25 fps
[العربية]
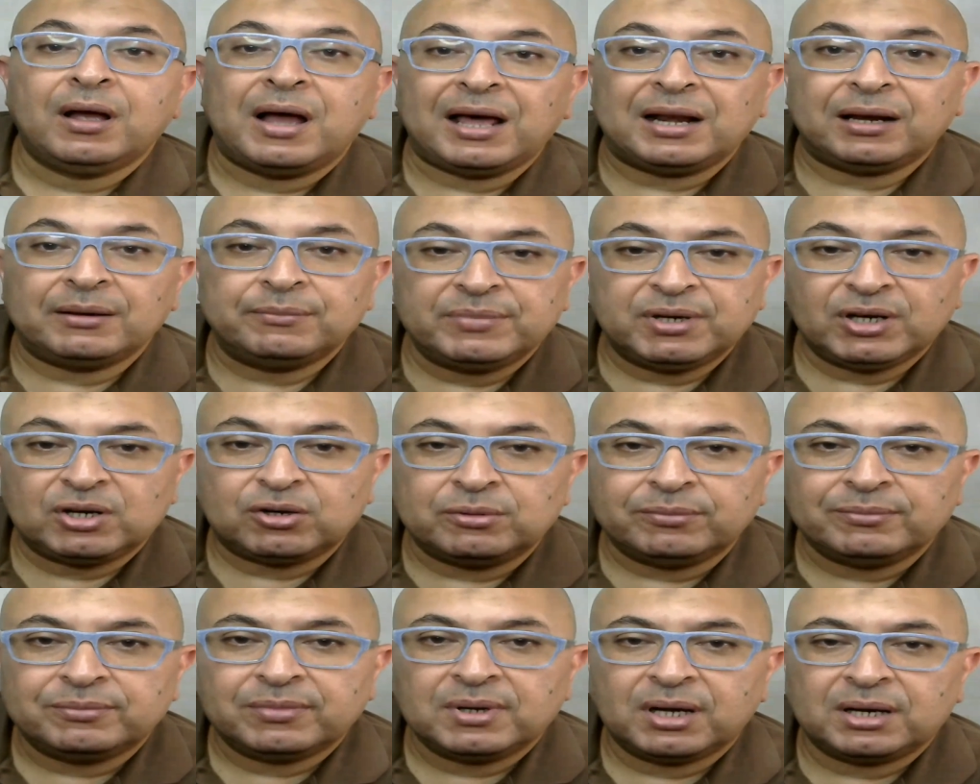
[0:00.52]
اهلا
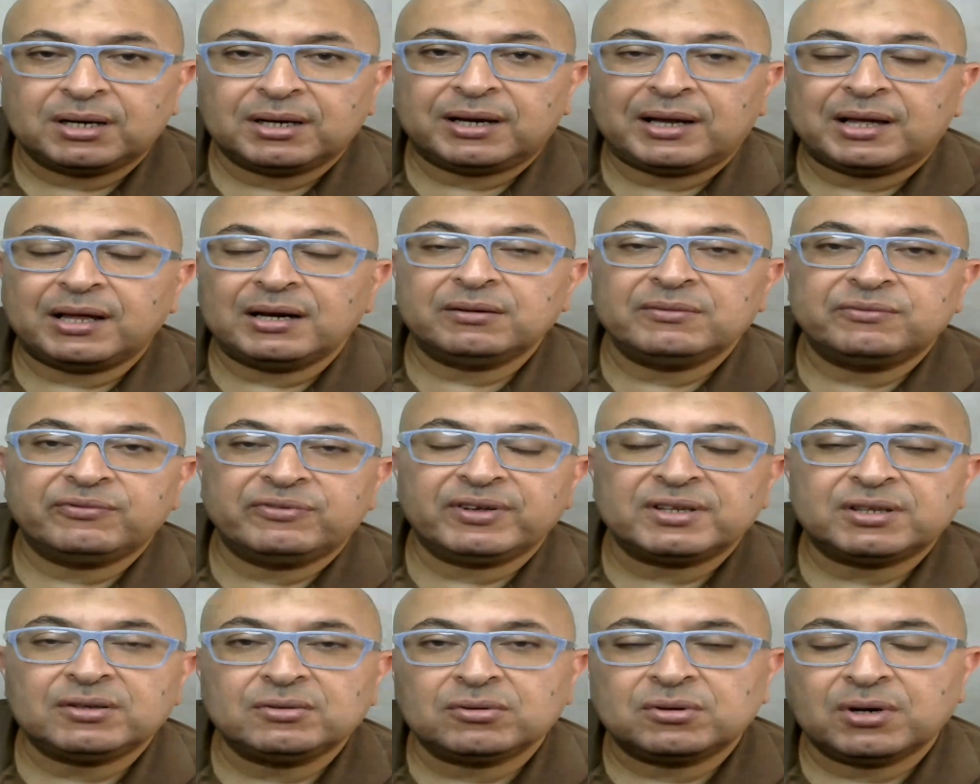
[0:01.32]
بيكم هنتكلم
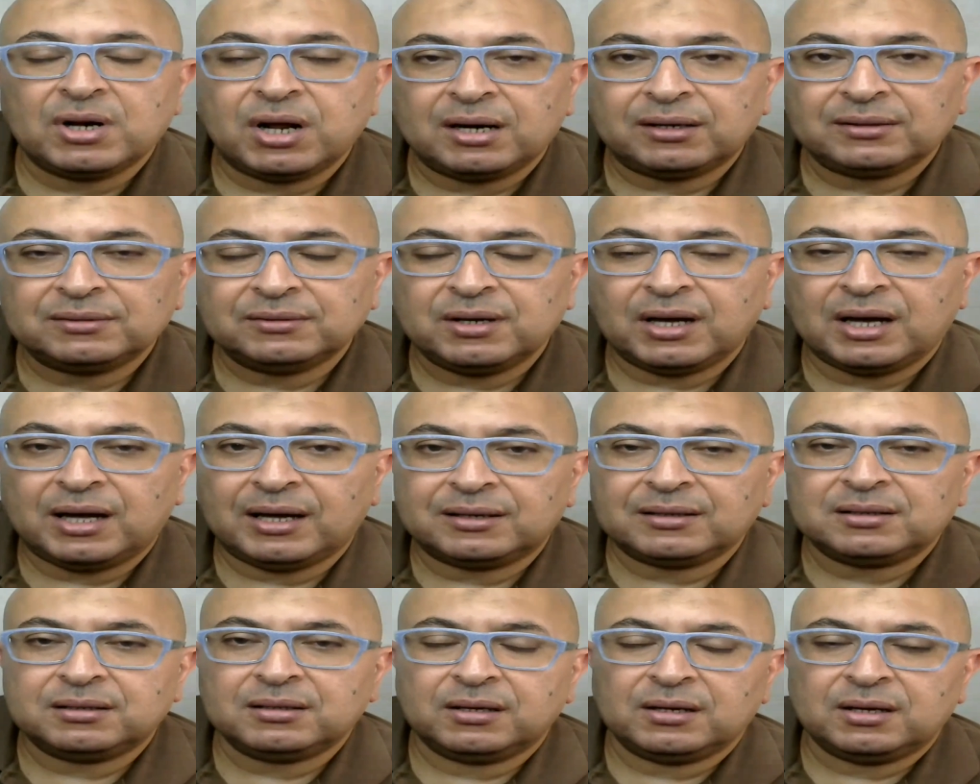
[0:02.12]
في فيديو النهارده
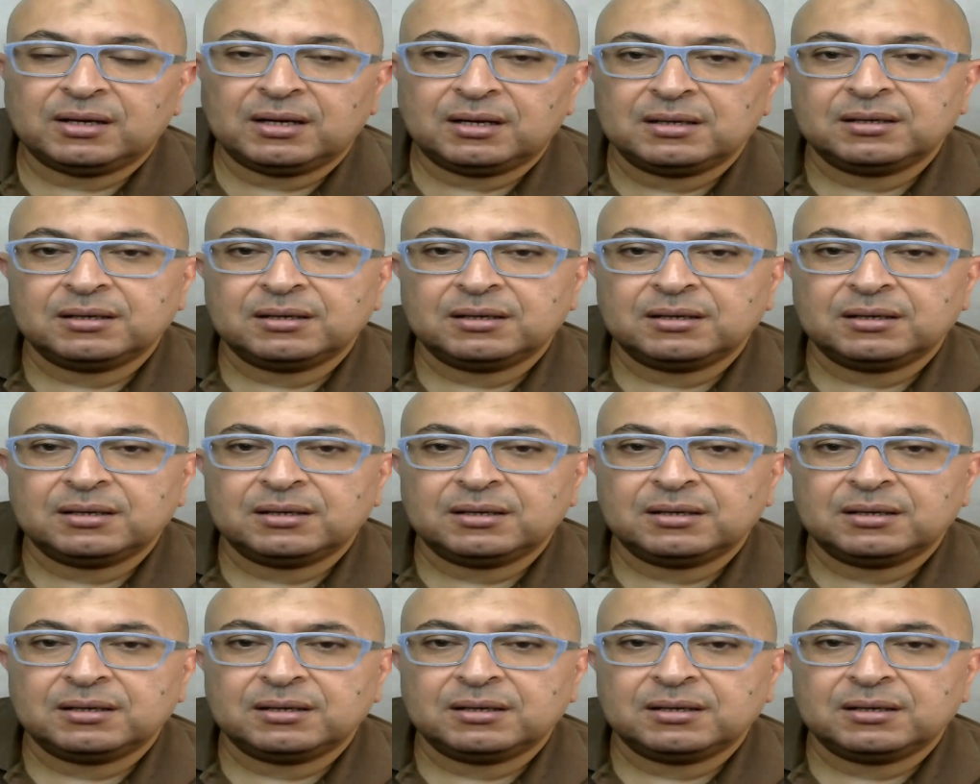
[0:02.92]
عن